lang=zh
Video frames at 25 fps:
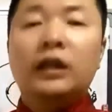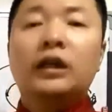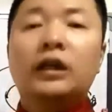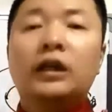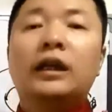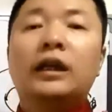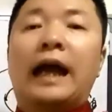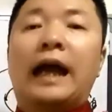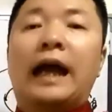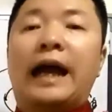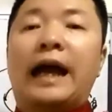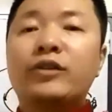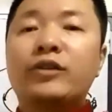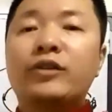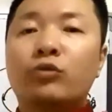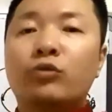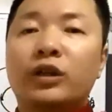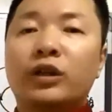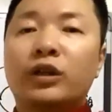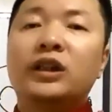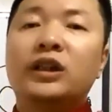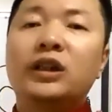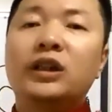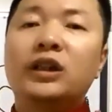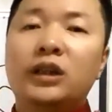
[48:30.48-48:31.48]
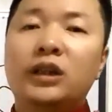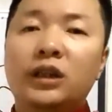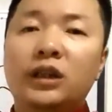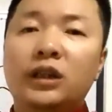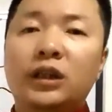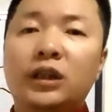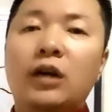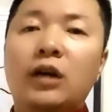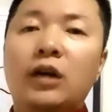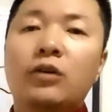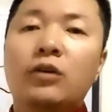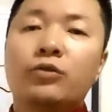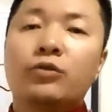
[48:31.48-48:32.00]
来水第一
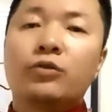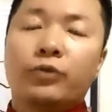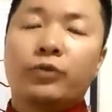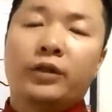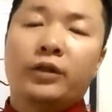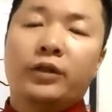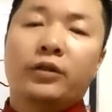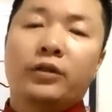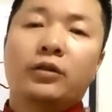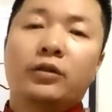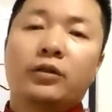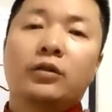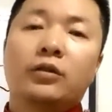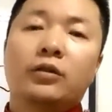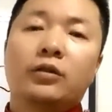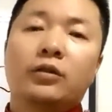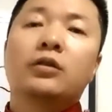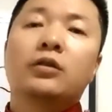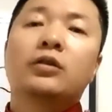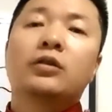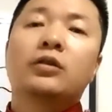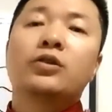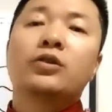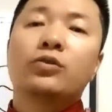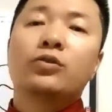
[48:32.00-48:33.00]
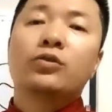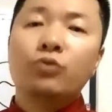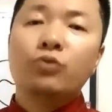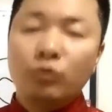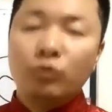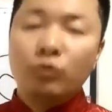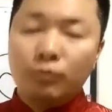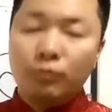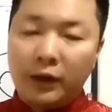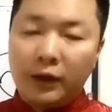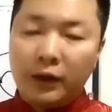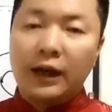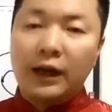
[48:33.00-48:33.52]
要选巨
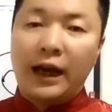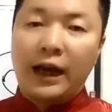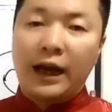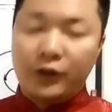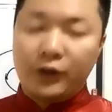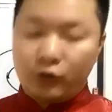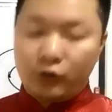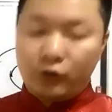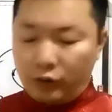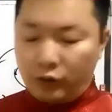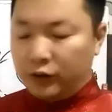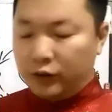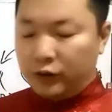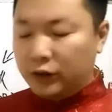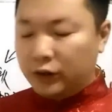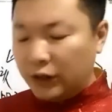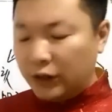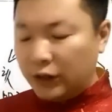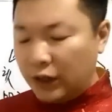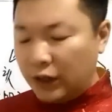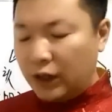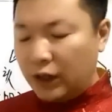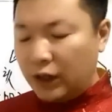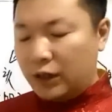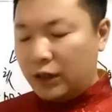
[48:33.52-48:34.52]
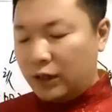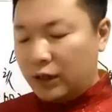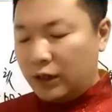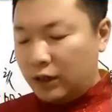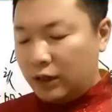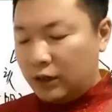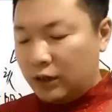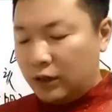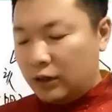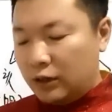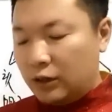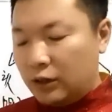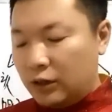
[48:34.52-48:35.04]
门来水，第二
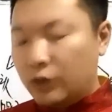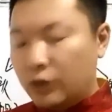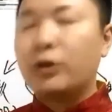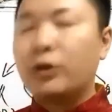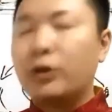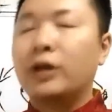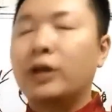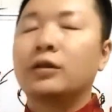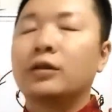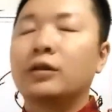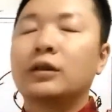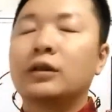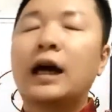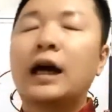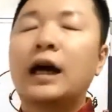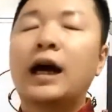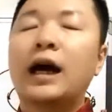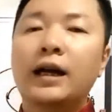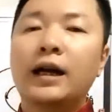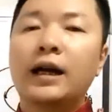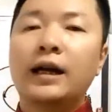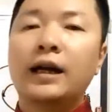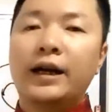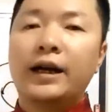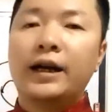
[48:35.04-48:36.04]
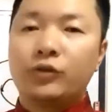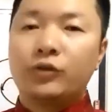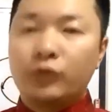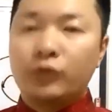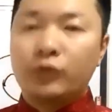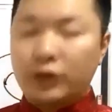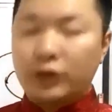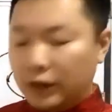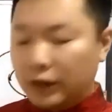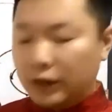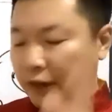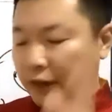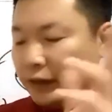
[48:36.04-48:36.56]
选贪婪来水。
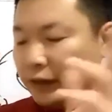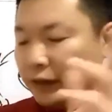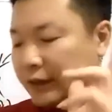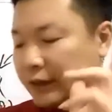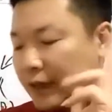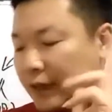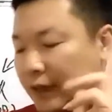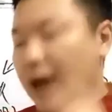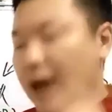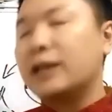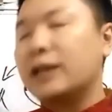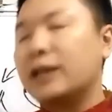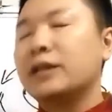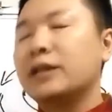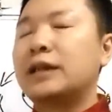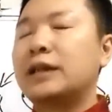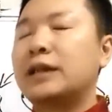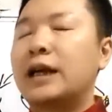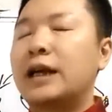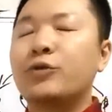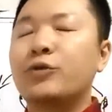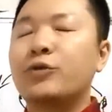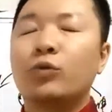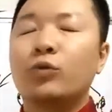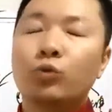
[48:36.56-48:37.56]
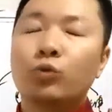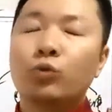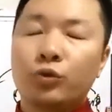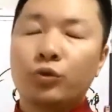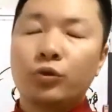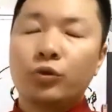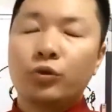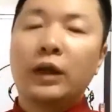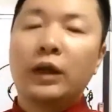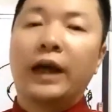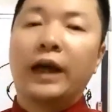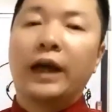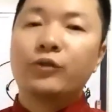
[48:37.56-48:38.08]
第三才选五
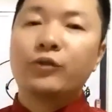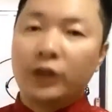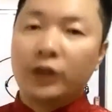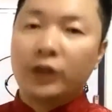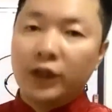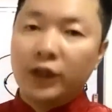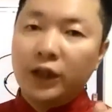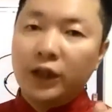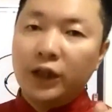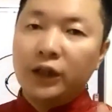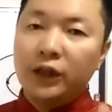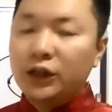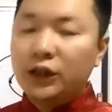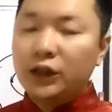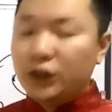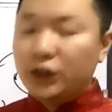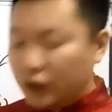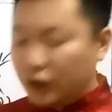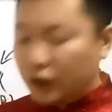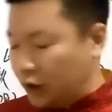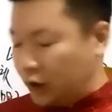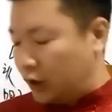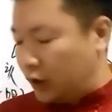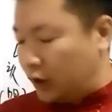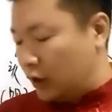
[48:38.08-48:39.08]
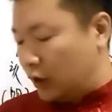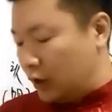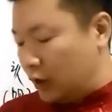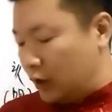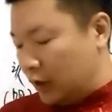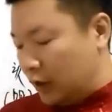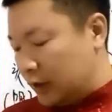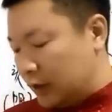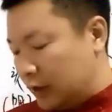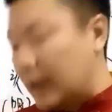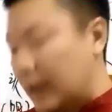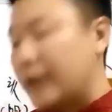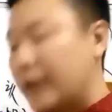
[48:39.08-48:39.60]
区来水，第四
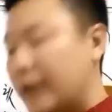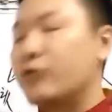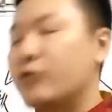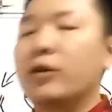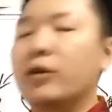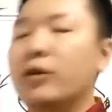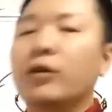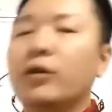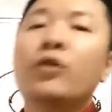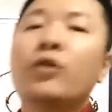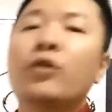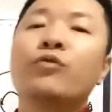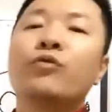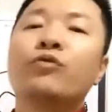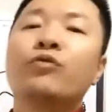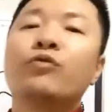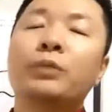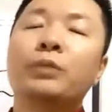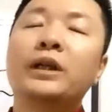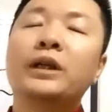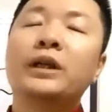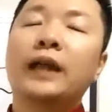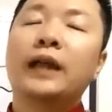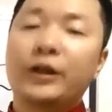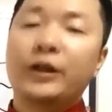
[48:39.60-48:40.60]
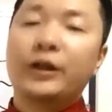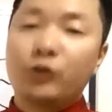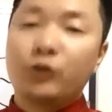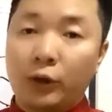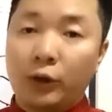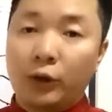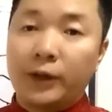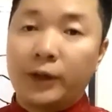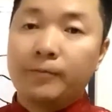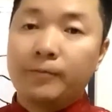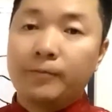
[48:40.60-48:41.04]
才选辅币来水。